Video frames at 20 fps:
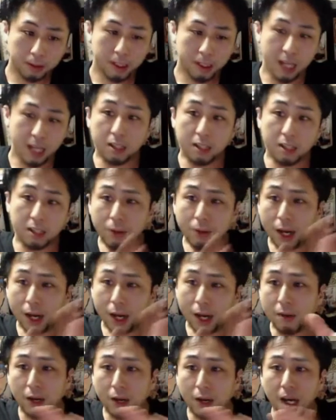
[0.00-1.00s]
役
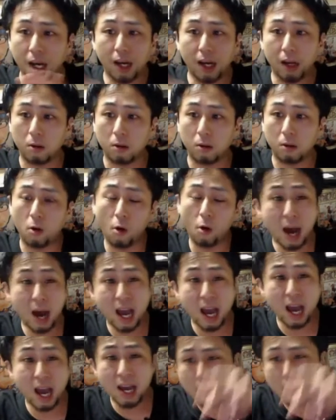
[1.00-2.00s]
割を考えろ。お前